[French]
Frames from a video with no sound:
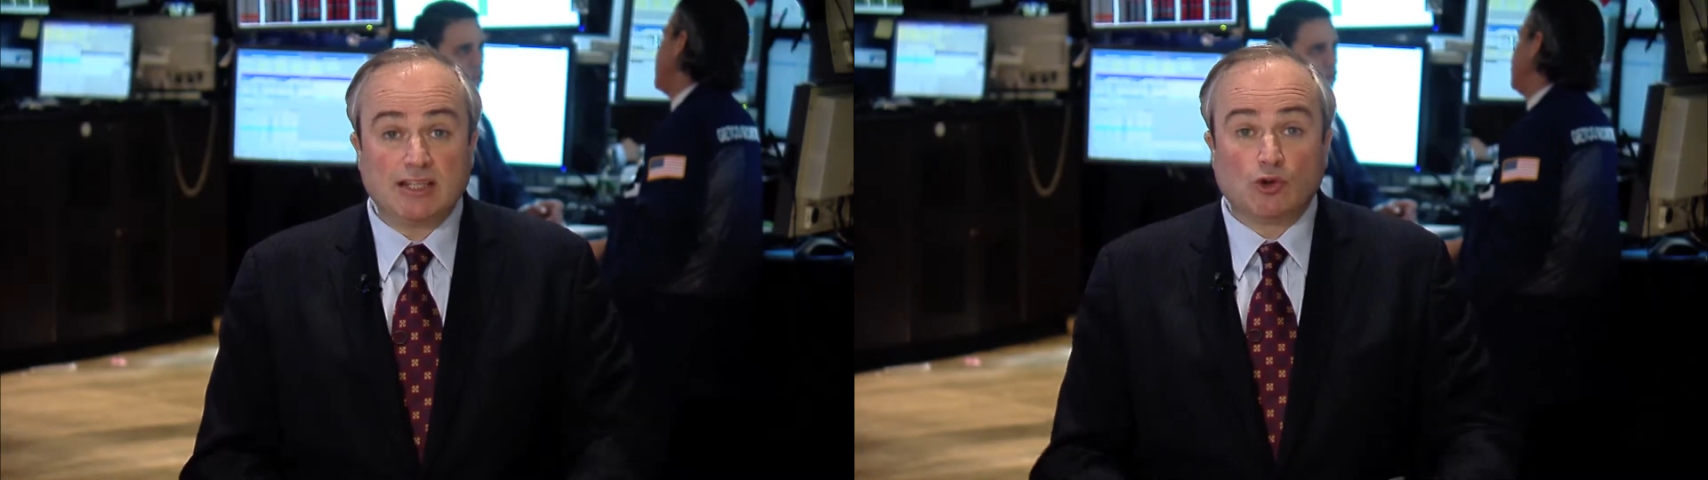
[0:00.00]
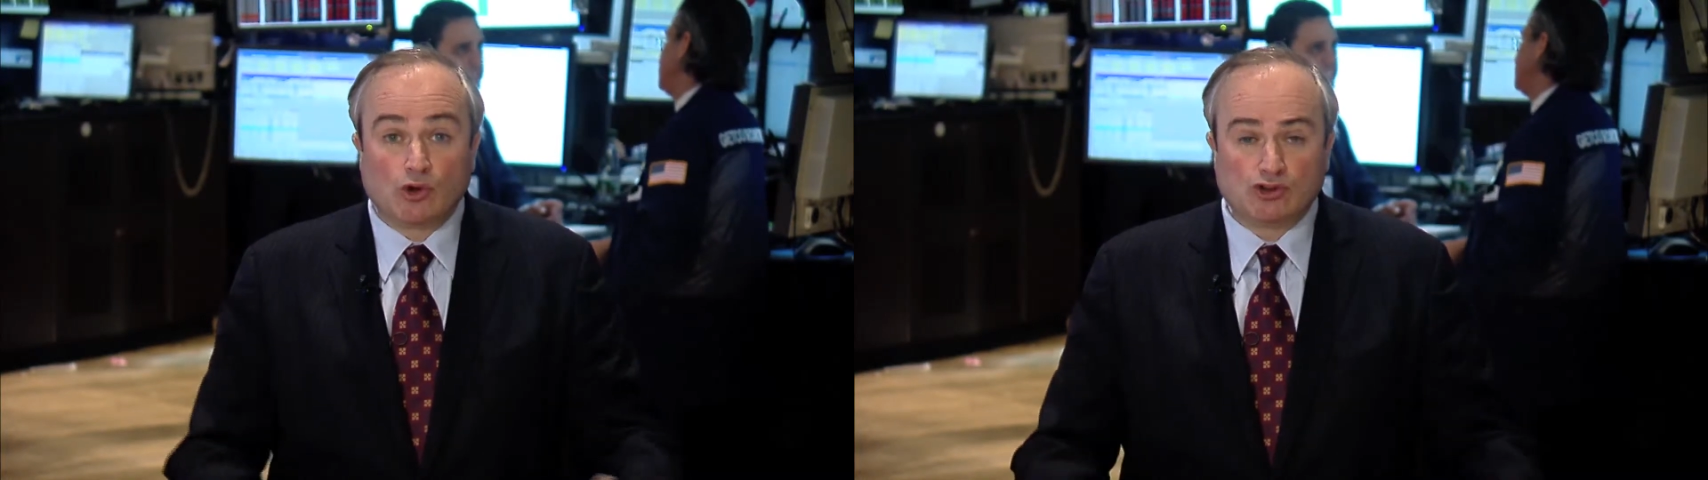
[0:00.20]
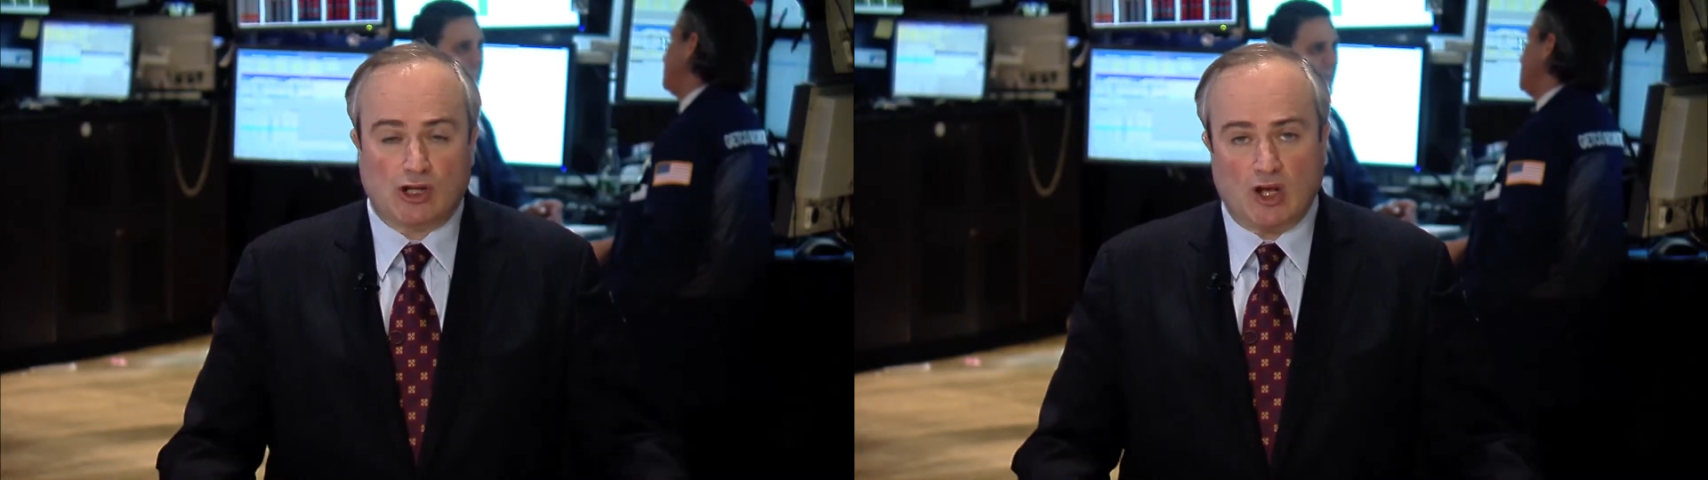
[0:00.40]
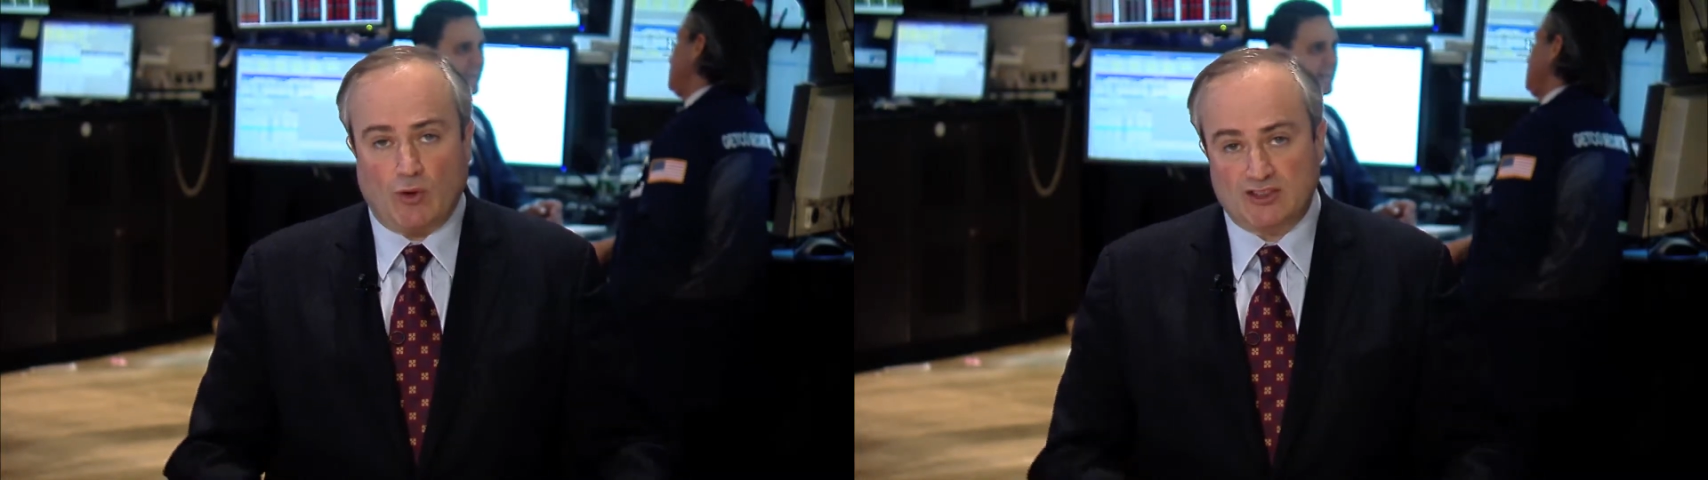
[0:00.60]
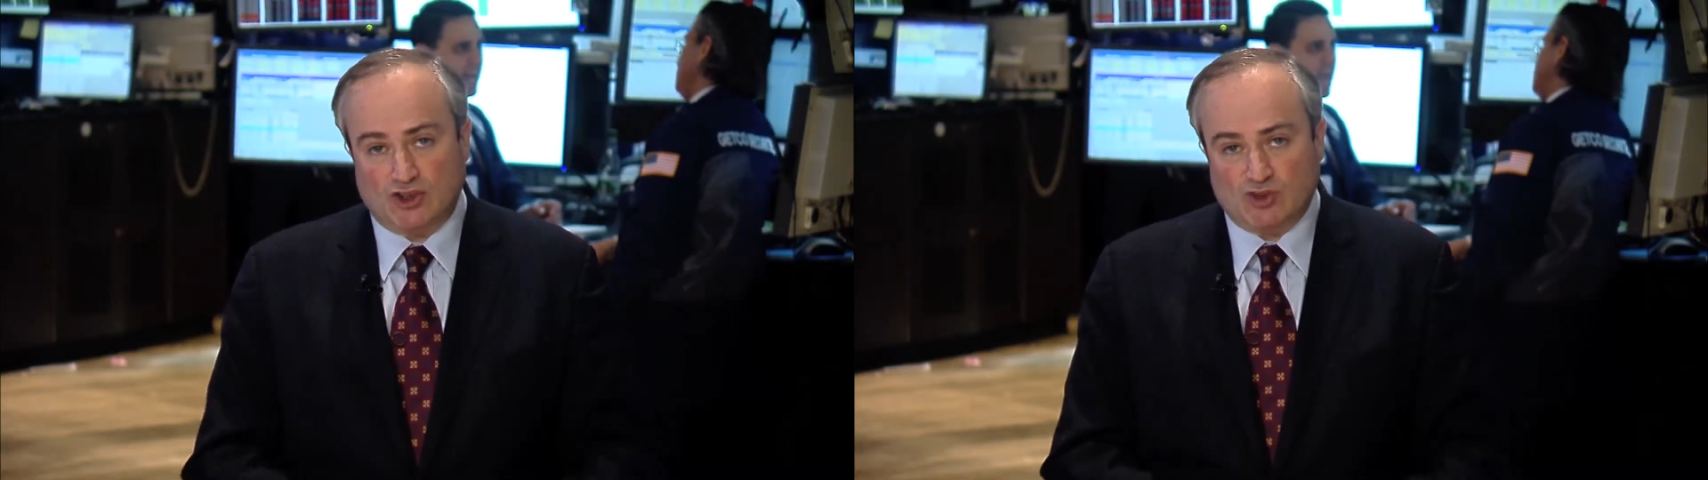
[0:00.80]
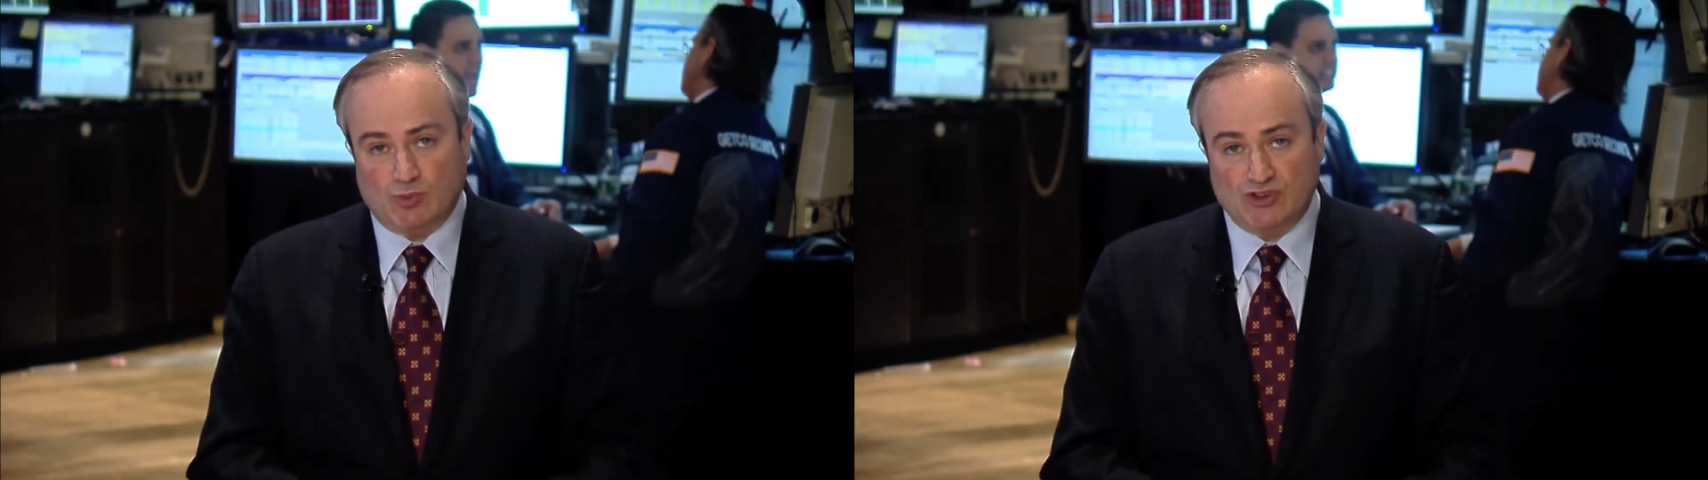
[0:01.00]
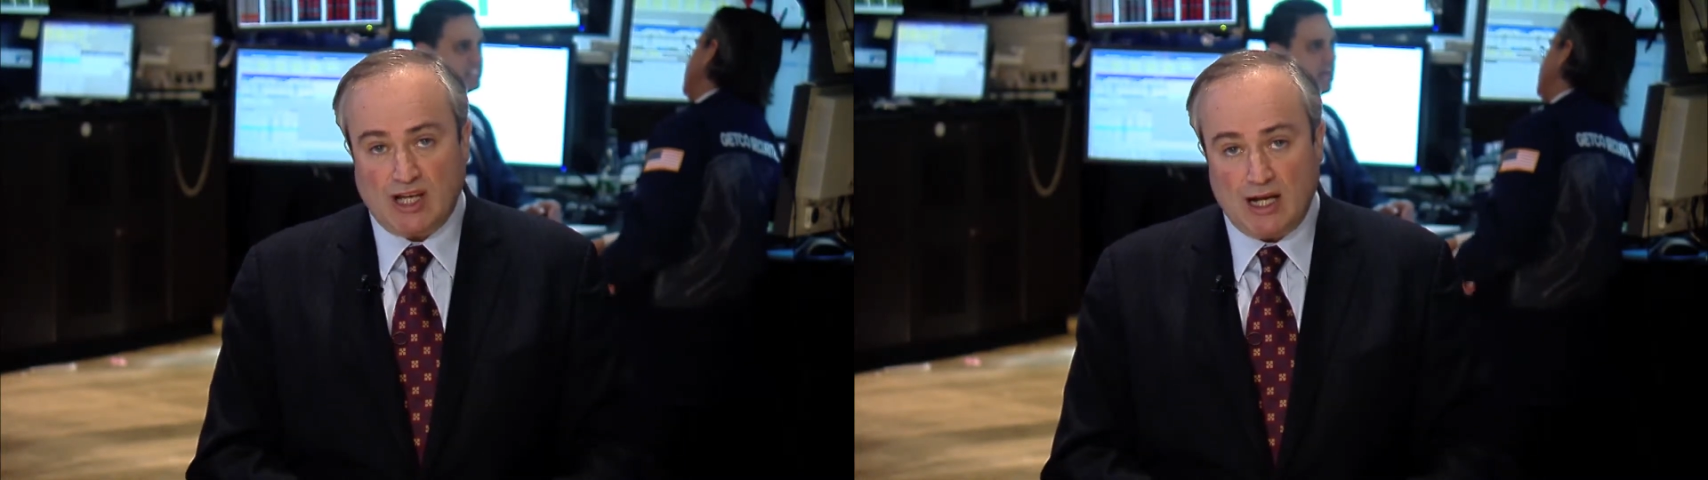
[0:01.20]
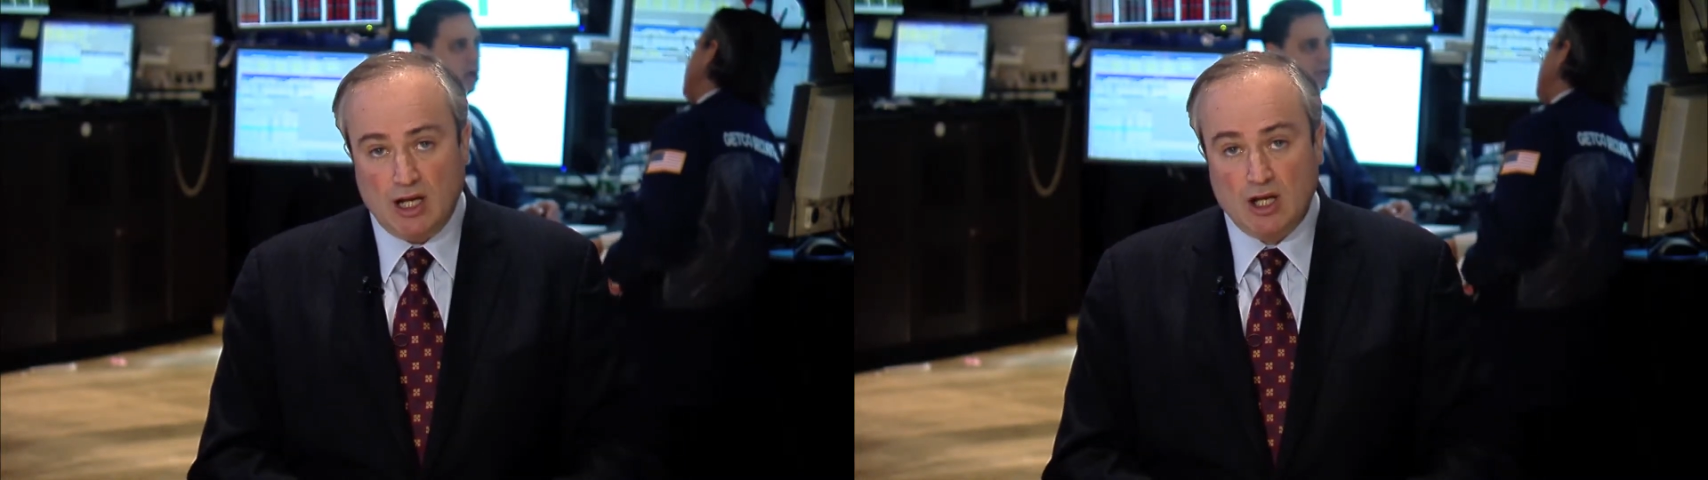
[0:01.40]
et donc sur la croissance
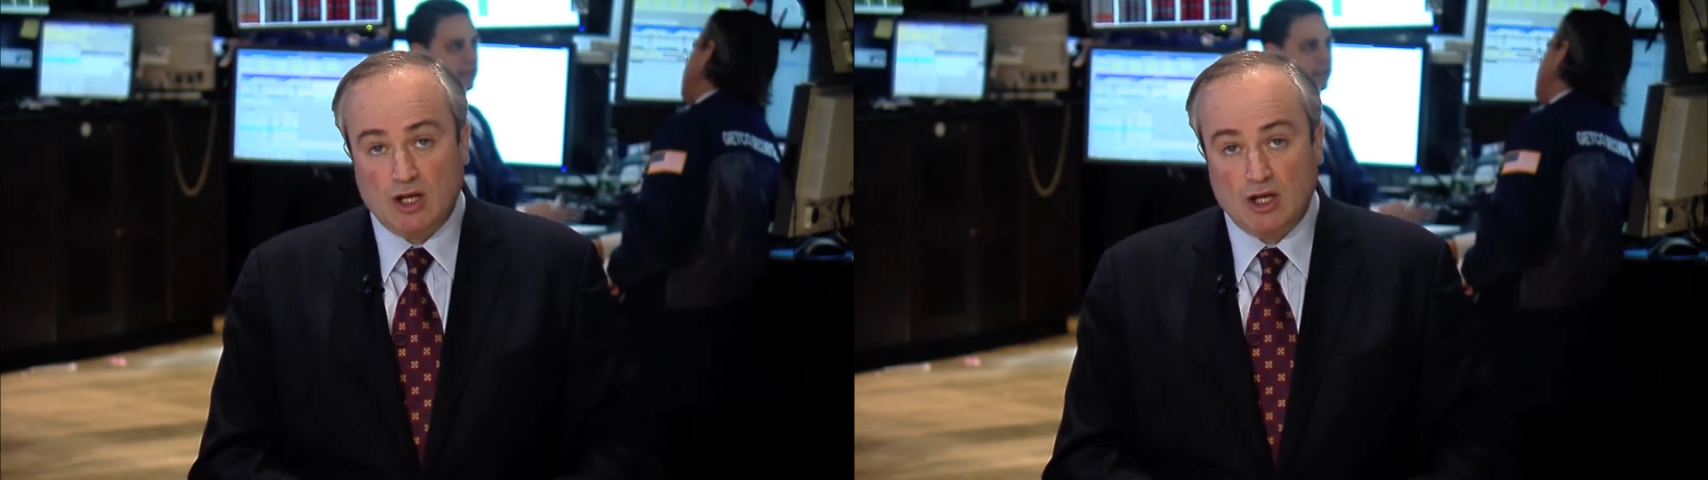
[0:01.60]
mondiale.